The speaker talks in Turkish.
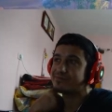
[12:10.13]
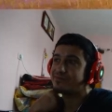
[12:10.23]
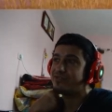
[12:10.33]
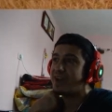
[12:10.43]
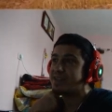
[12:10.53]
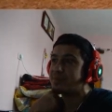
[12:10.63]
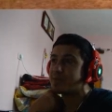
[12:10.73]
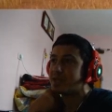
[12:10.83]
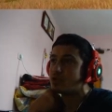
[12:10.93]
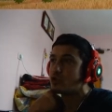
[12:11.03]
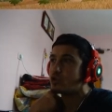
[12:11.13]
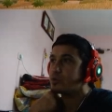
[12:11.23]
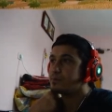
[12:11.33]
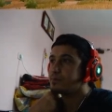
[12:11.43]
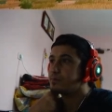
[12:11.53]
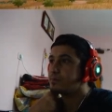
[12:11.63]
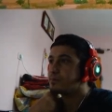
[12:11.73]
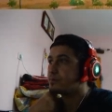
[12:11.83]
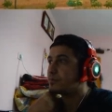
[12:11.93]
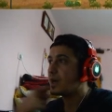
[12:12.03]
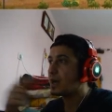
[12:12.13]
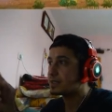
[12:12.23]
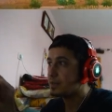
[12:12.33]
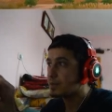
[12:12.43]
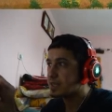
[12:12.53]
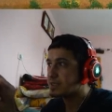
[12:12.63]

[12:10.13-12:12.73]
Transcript: Ve adamları görürüm. Adamlar